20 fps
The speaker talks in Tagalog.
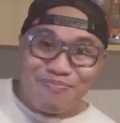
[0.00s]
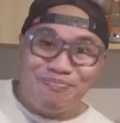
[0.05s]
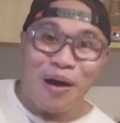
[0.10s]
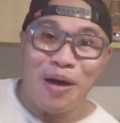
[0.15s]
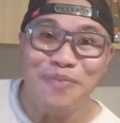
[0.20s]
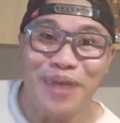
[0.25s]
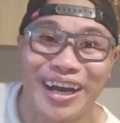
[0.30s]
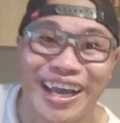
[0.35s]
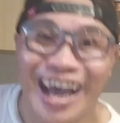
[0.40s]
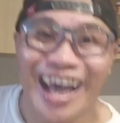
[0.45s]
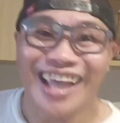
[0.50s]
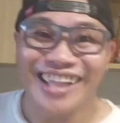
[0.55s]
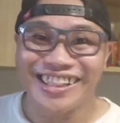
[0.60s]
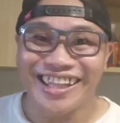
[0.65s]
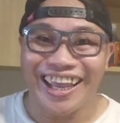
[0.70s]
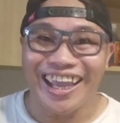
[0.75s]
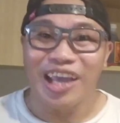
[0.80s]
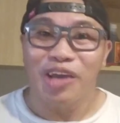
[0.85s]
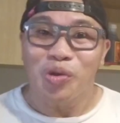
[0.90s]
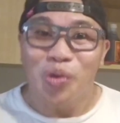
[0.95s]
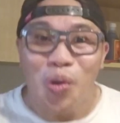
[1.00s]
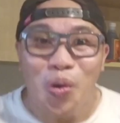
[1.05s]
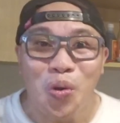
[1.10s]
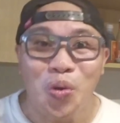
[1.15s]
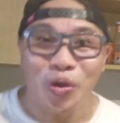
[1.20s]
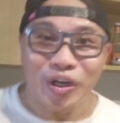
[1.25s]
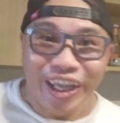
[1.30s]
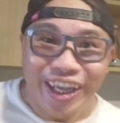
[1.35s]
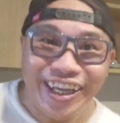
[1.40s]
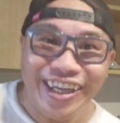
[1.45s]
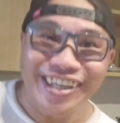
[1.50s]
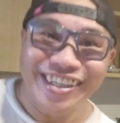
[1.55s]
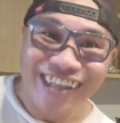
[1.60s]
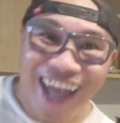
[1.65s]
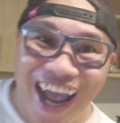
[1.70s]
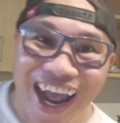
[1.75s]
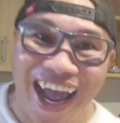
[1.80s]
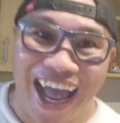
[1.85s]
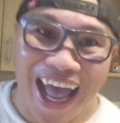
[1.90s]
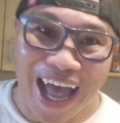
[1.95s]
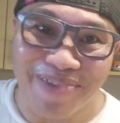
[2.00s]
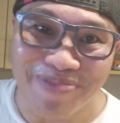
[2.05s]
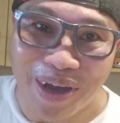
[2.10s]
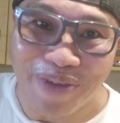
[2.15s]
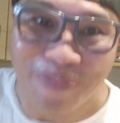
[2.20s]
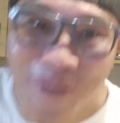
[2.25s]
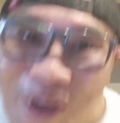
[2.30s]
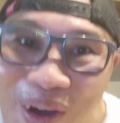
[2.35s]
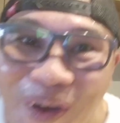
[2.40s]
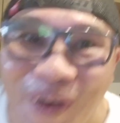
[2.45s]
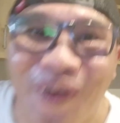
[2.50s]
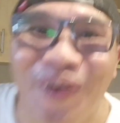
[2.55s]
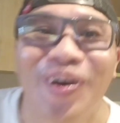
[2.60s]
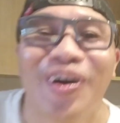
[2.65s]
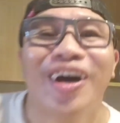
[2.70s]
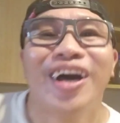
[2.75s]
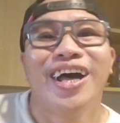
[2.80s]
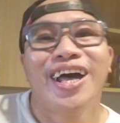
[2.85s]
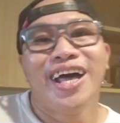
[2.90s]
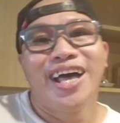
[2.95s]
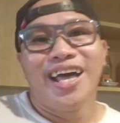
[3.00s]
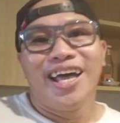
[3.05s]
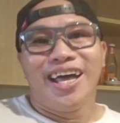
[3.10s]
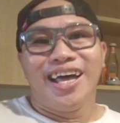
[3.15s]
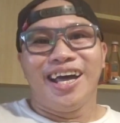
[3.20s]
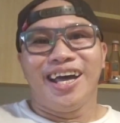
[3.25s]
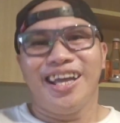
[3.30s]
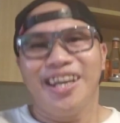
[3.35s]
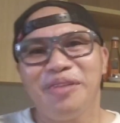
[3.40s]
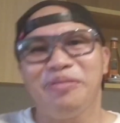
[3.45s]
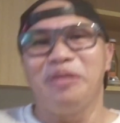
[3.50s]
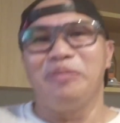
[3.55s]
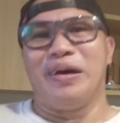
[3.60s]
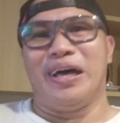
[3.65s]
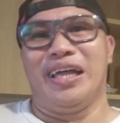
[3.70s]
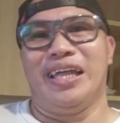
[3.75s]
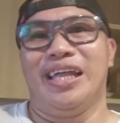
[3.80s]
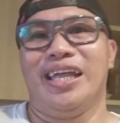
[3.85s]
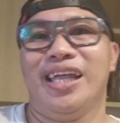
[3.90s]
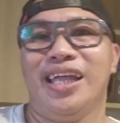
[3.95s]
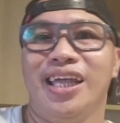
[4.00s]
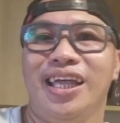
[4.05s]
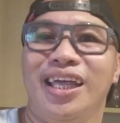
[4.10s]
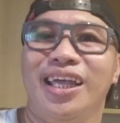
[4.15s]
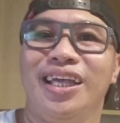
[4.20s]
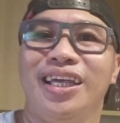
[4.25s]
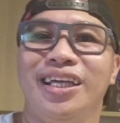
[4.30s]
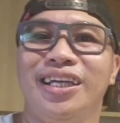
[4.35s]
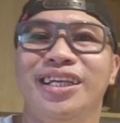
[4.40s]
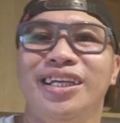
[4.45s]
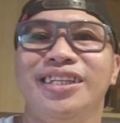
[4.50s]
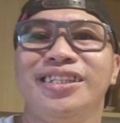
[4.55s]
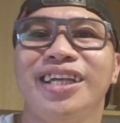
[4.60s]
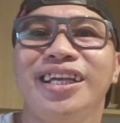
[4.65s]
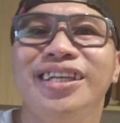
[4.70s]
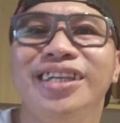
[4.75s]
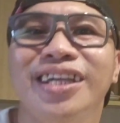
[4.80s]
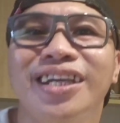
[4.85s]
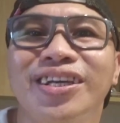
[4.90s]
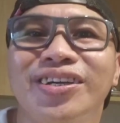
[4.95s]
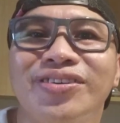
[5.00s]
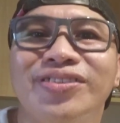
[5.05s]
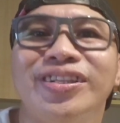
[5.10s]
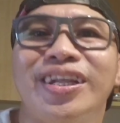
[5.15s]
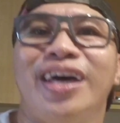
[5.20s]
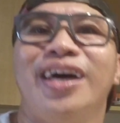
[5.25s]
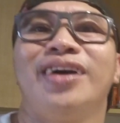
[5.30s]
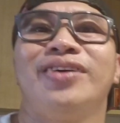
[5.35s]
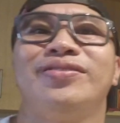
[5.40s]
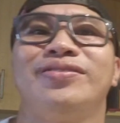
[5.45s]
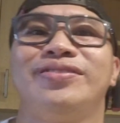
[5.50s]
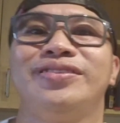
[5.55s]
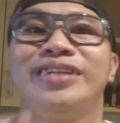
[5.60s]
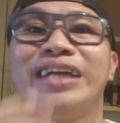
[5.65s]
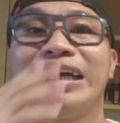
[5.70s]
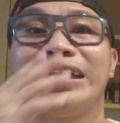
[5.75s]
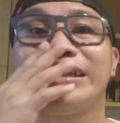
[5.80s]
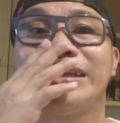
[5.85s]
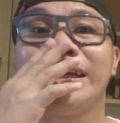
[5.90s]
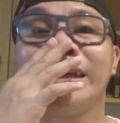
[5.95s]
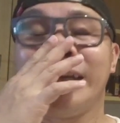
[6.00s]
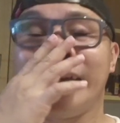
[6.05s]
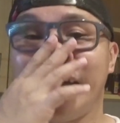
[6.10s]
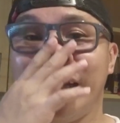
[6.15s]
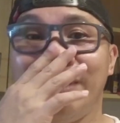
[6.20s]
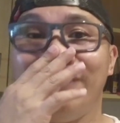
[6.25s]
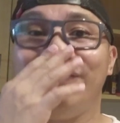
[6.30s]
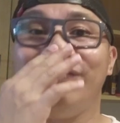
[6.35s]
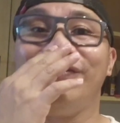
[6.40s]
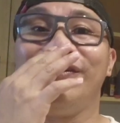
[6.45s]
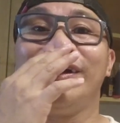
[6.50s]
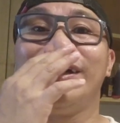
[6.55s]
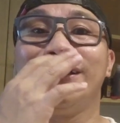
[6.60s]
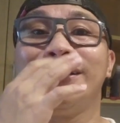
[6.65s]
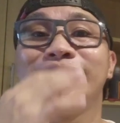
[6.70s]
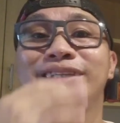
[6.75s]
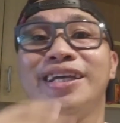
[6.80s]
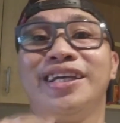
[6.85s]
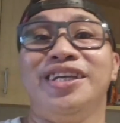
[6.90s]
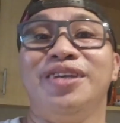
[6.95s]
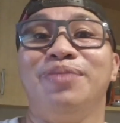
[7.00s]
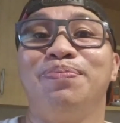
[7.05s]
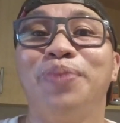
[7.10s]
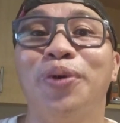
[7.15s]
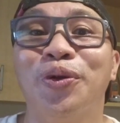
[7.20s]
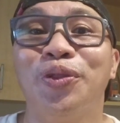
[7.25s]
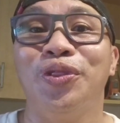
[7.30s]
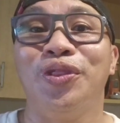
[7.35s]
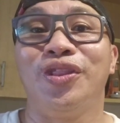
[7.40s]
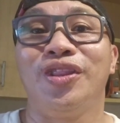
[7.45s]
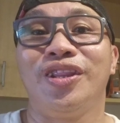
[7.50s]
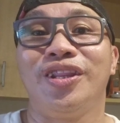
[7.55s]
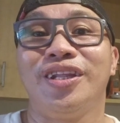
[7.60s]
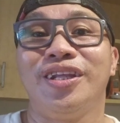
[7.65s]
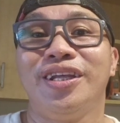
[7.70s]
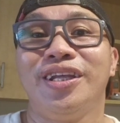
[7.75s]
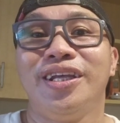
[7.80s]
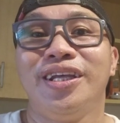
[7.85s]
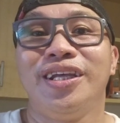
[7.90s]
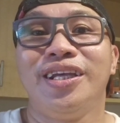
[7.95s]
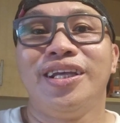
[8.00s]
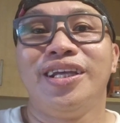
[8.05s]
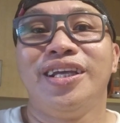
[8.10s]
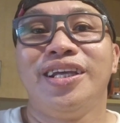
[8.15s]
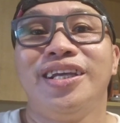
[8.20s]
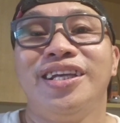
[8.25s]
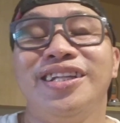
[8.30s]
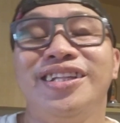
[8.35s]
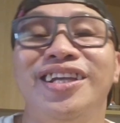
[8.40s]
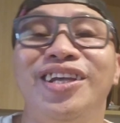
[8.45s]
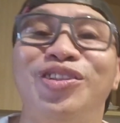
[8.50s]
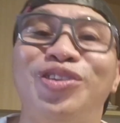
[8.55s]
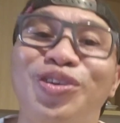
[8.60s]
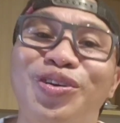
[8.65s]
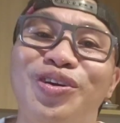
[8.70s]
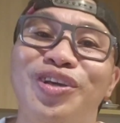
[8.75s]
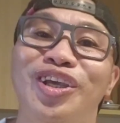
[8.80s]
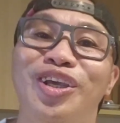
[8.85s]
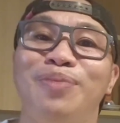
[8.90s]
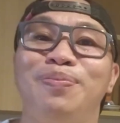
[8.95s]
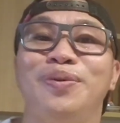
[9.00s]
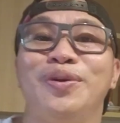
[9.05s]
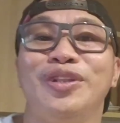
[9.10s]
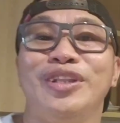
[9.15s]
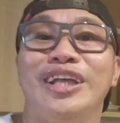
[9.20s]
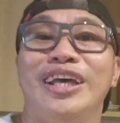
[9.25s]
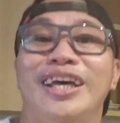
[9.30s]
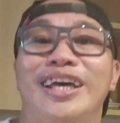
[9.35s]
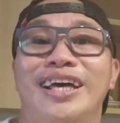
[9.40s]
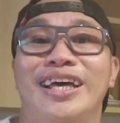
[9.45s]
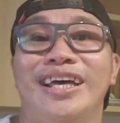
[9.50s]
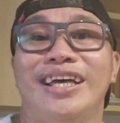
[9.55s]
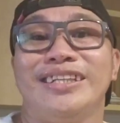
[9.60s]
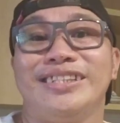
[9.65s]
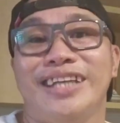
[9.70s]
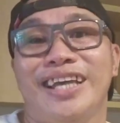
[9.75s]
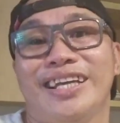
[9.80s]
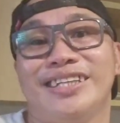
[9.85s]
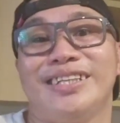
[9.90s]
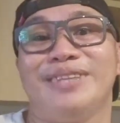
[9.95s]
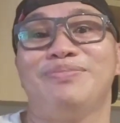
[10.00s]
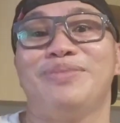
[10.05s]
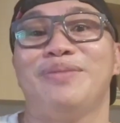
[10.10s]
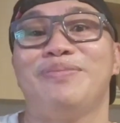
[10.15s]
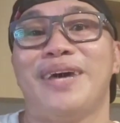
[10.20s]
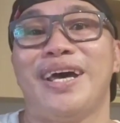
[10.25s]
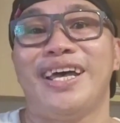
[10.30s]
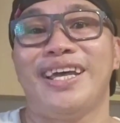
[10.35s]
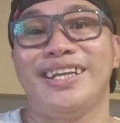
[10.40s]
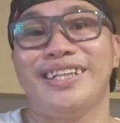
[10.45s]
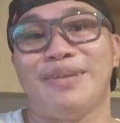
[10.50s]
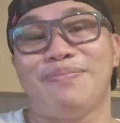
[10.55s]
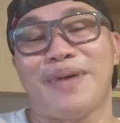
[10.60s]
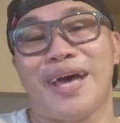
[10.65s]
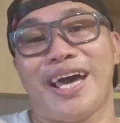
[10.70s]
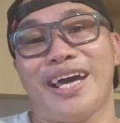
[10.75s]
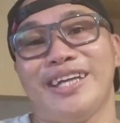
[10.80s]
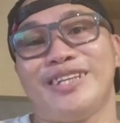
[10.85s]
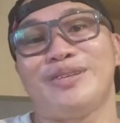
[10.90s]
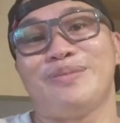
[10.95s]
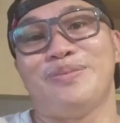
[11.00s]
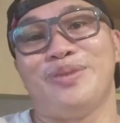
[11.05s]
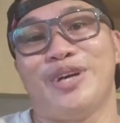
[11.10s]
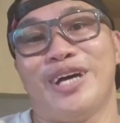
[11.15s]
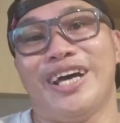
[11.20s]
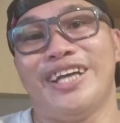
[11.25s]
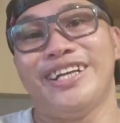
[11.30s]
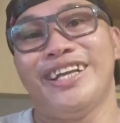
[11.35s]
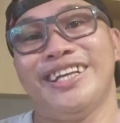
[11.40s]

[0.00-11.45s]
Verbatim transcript: ang pamagat ay cooking ng ama mo. Alam mo ba? Isang linggo na akong nagkikrave sa hipon. Hindi ito yung hipon na sexing babae na pangit yung mukha,